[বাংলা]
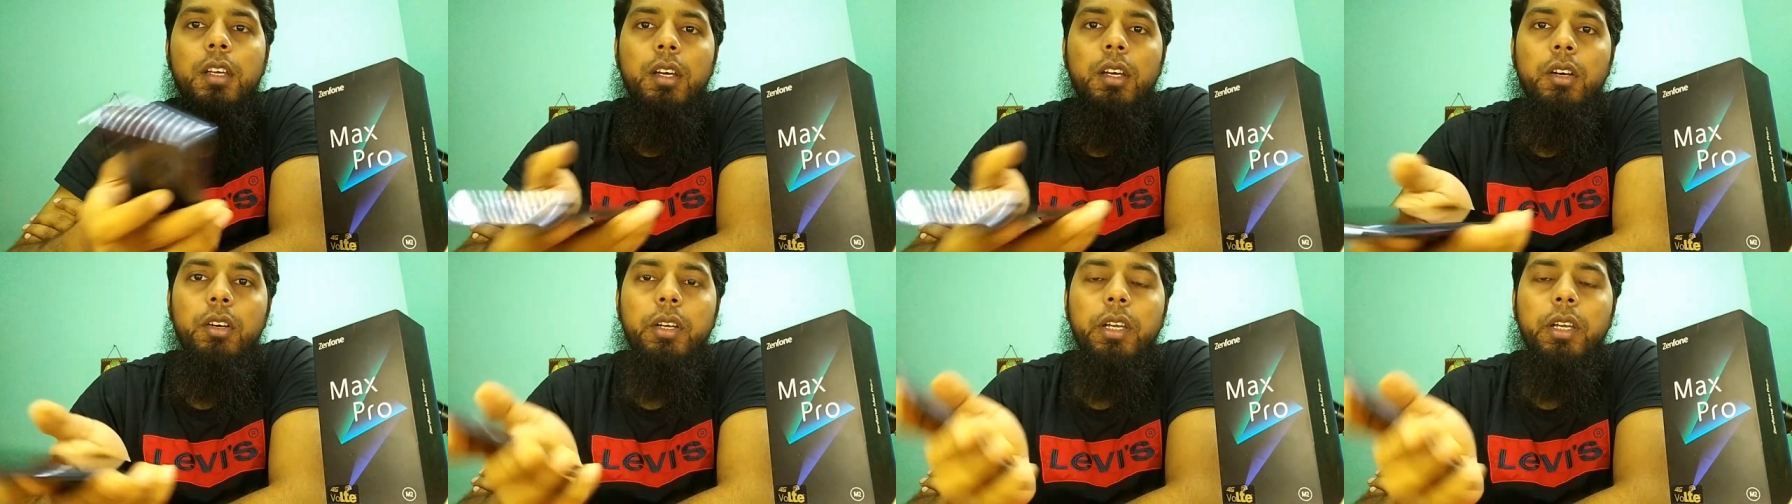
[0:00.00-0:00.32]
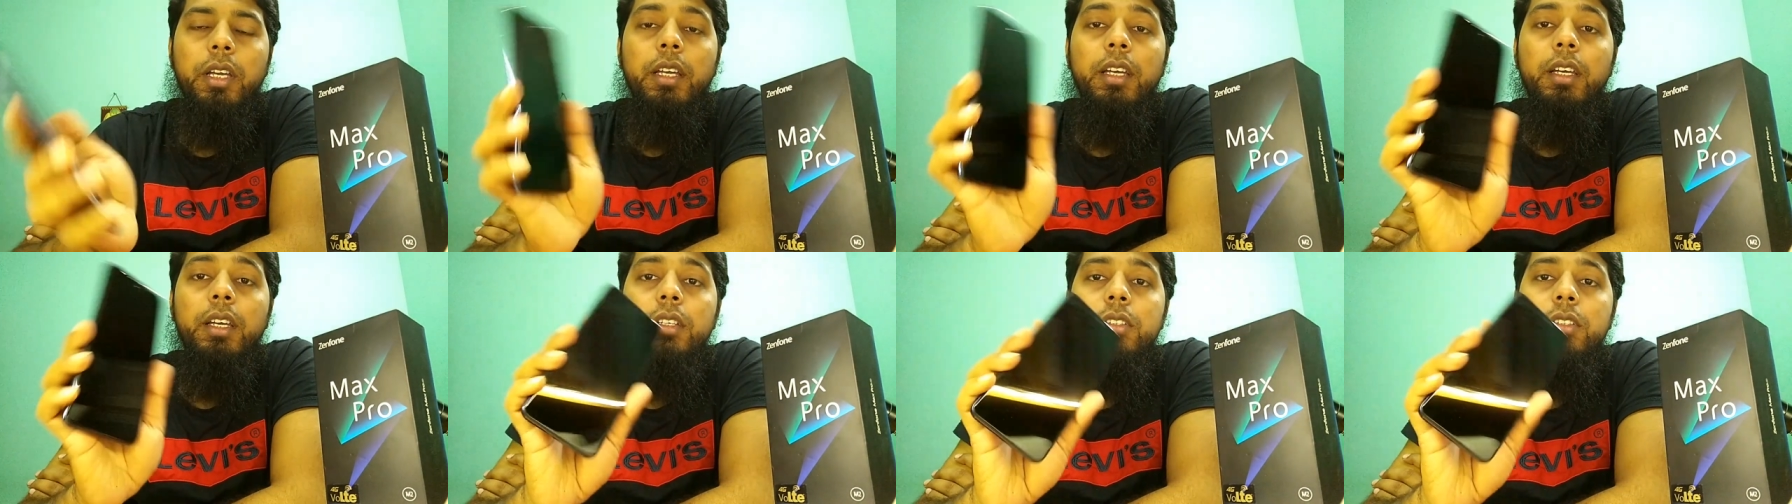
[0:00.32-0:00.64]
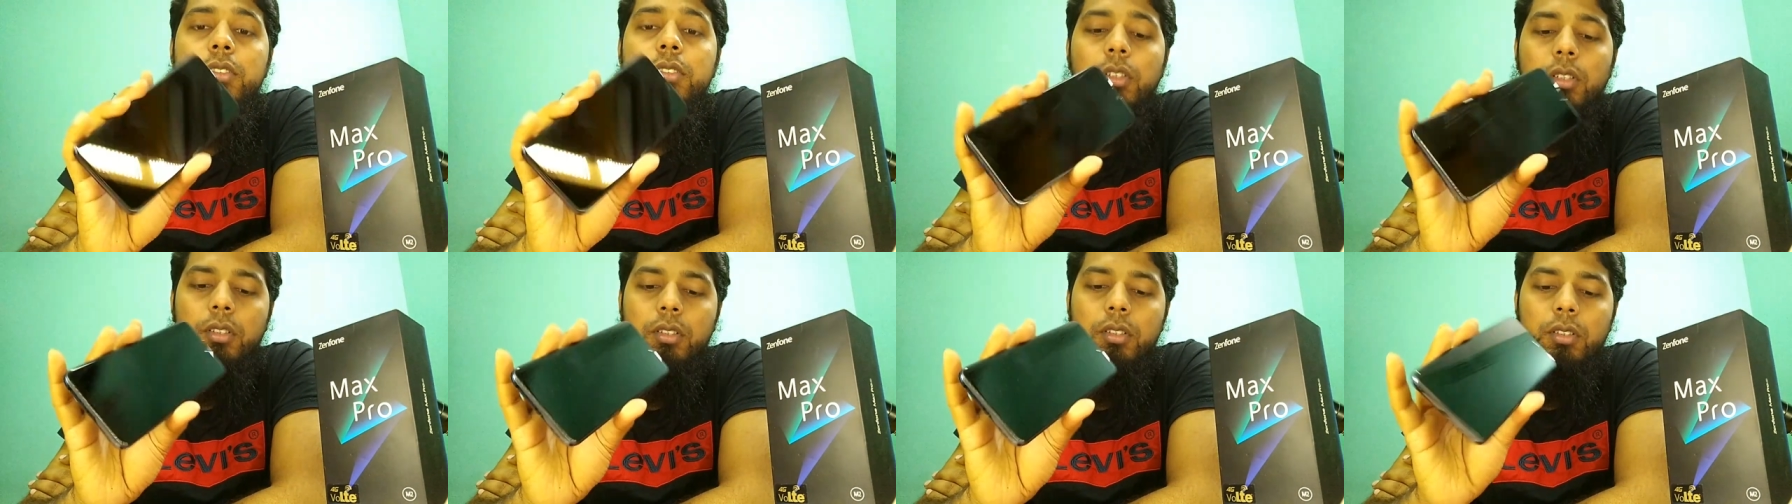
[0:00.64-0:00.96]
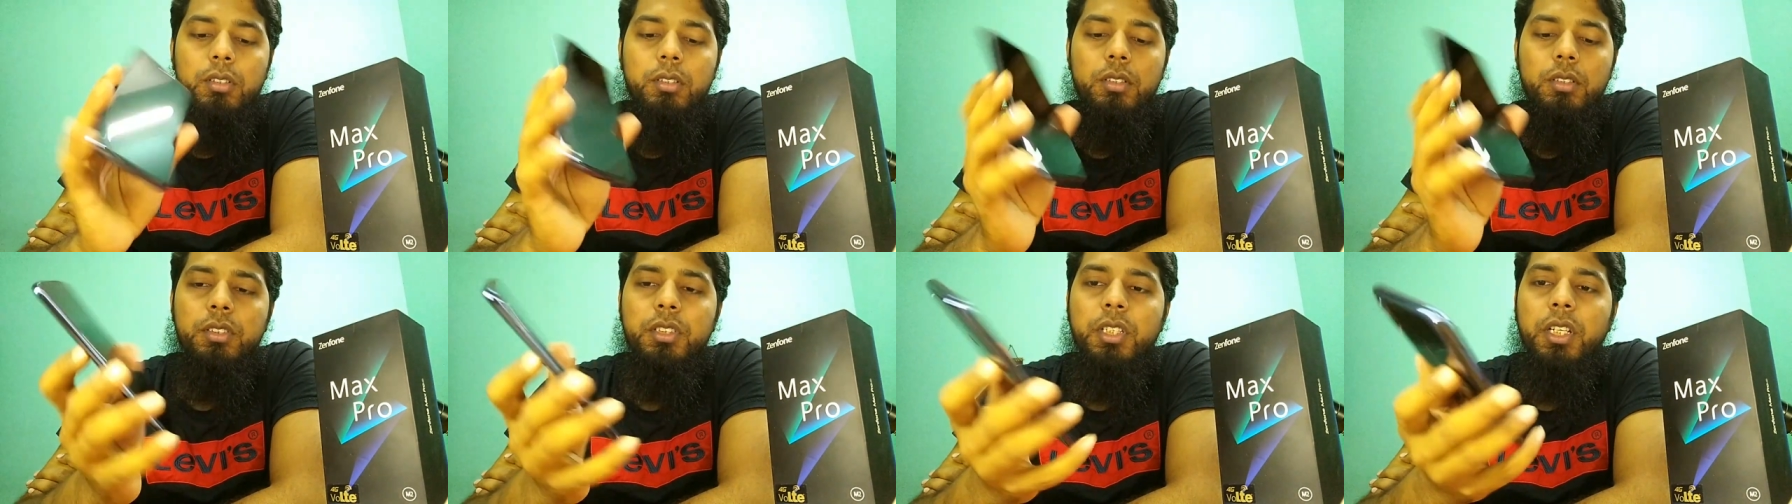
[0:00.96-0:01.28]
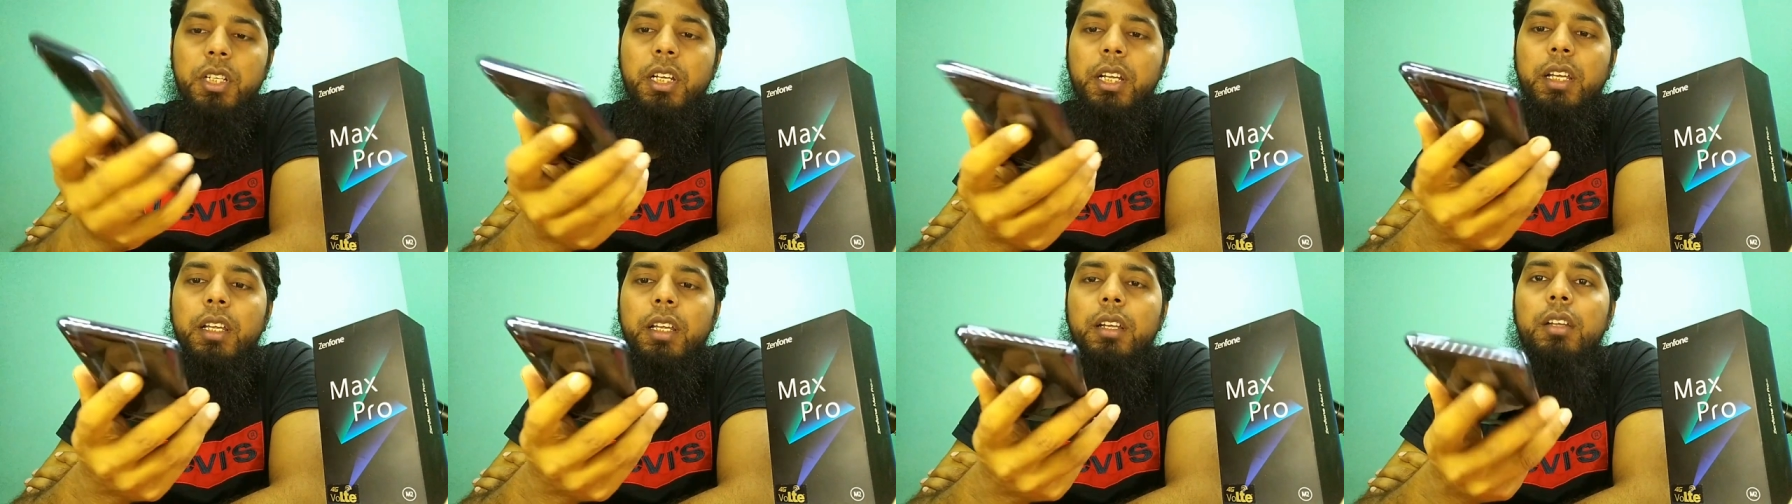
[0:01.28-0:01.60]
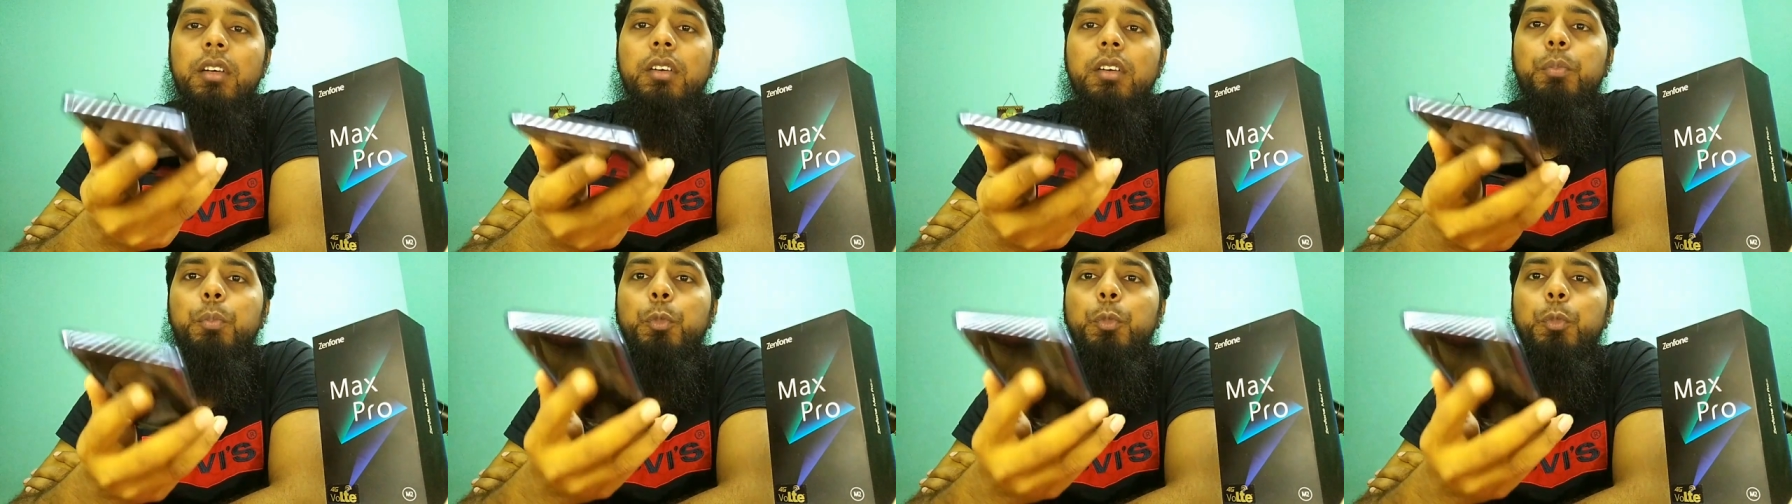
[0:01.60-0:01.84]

ওকে সো যেটা গেল